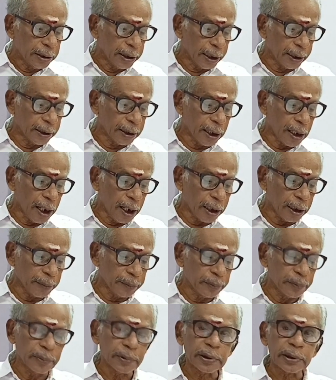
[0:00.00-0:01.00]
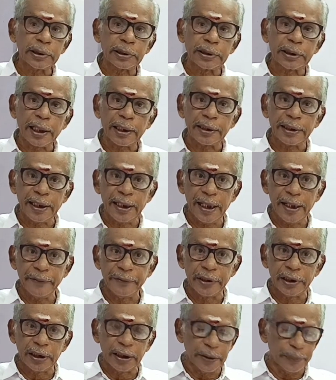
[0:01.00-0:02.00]
சிறிது காலம் தந்தையை
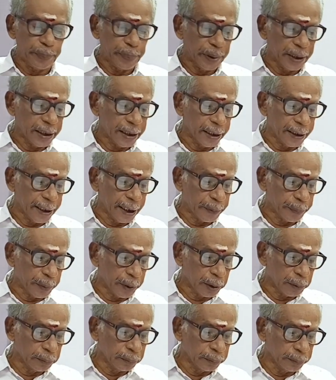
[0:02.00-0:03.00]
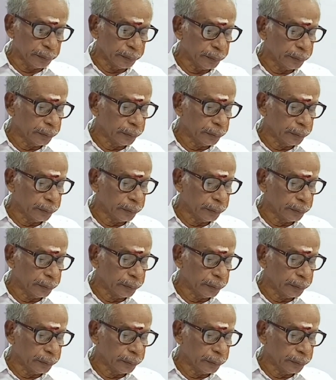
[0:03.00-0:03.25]
விட்டு பிரிய நேர்படும்